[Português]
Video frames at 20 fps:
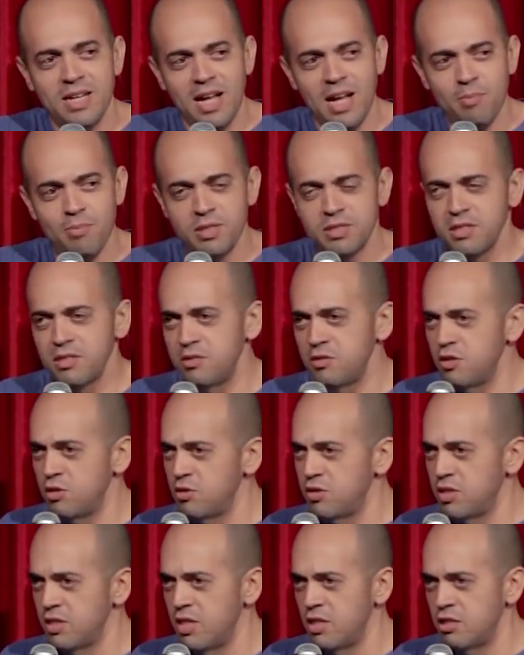A pesquisa
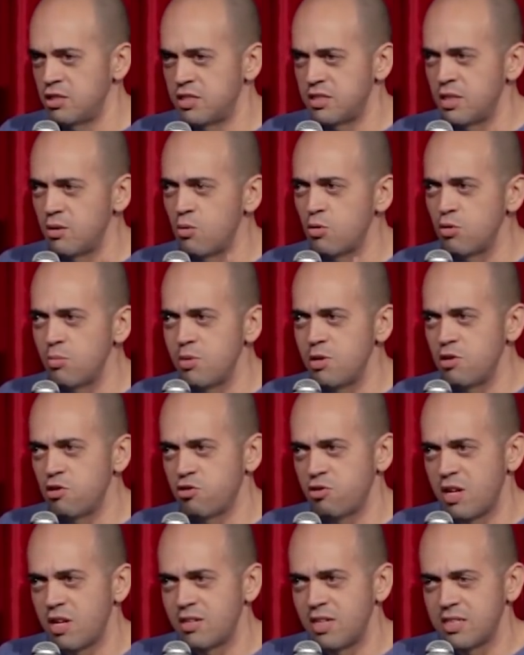dizia o seguinte: segundo o
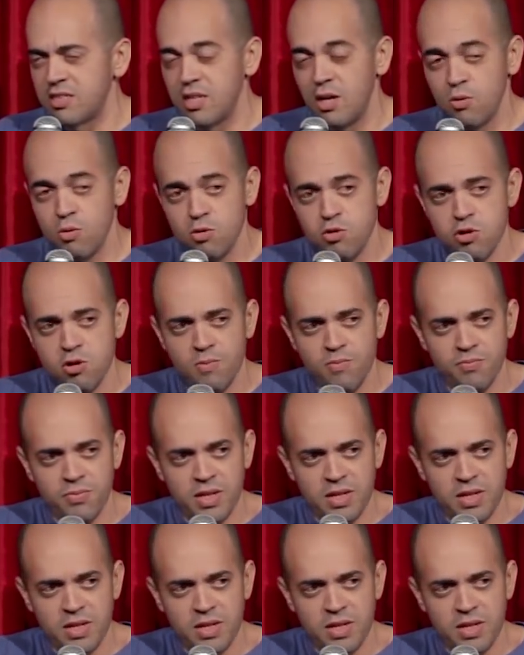Ministério da Saúde,